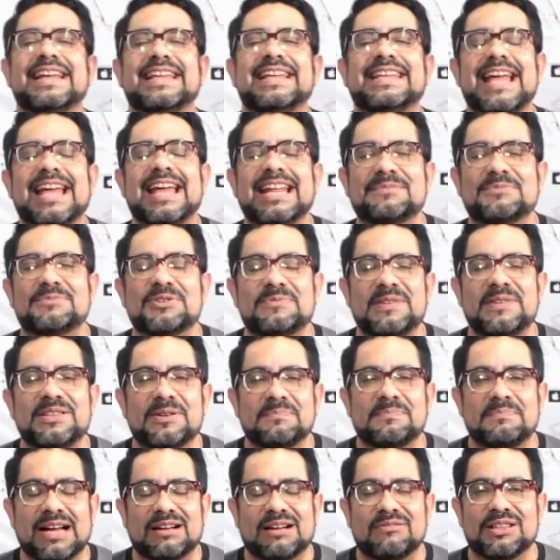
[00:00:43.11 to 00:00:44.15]
Ya iremos viendo
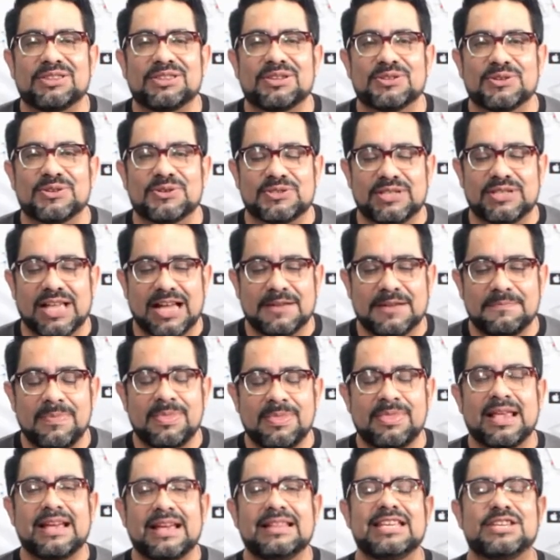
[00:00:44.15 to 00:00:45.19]
para cuánto nos da.
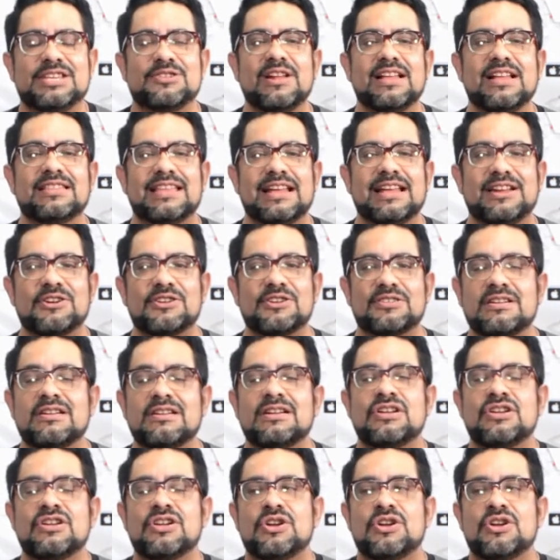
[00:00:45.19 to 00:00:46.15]
Dicho lo anterior,